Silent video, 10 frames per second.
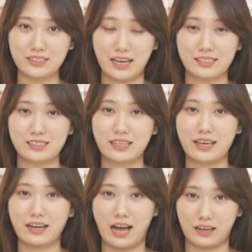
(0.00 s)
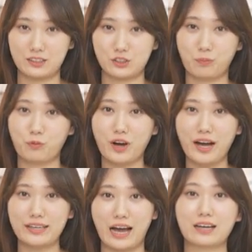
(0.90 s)
자신의
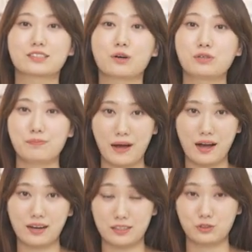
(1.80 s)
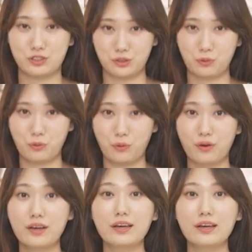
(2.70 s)
강점과 약점을 파악할 수 있고